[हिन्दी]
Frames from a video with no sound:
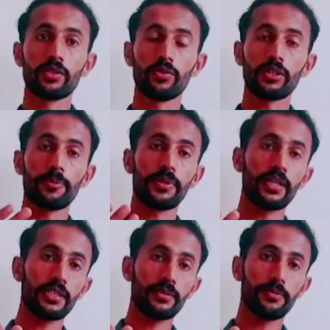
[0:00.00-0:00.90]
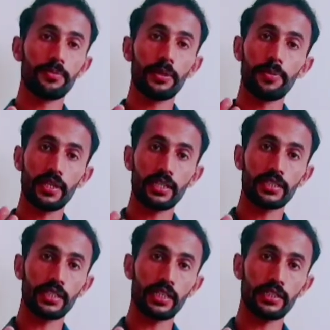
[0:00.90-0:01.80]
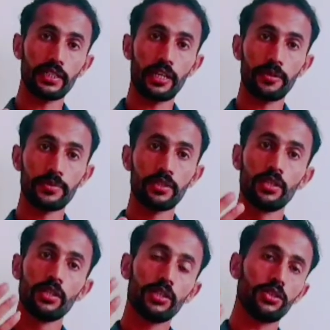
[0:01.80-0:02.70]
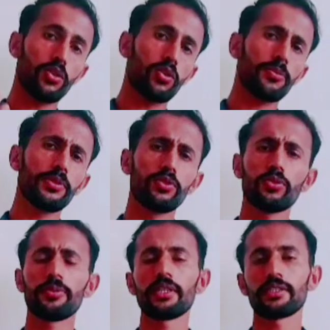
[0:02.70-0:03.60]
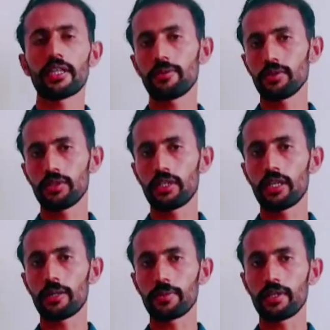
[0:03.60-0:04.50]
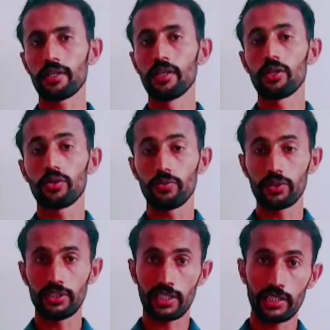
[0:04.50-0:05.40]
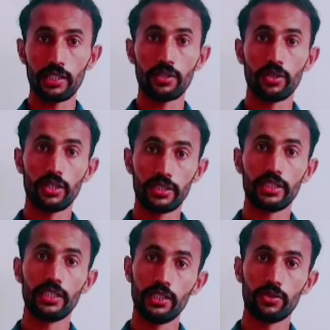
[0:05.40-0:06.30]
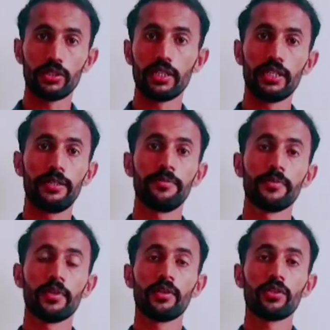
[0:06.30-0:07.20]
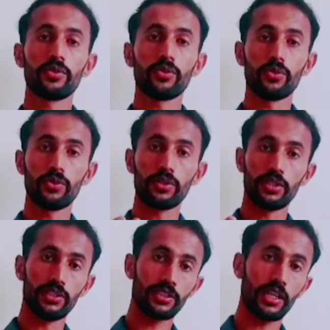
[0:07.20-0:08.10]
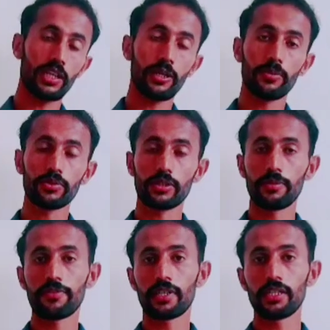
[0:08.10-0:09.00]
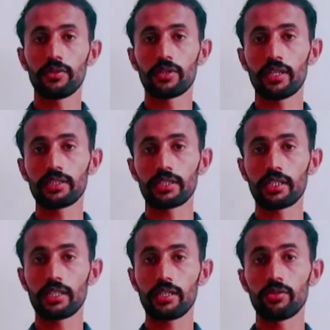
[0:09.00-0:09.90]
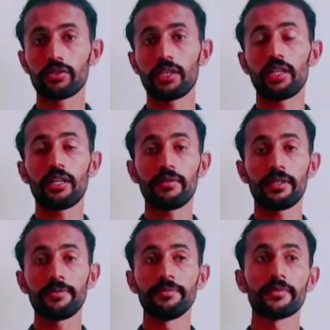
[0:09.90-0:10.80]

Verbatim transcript: क्योंकि पी एस पी पी एस सी के एग्ज़ाम्स या और भी जो भी एग्ज़ाम्स होते हैं आपके तो वो जनरल नॉलेज ही होता है तो इन आप उससे भी फ़ायदा उठा सकेंगे उसके अलावा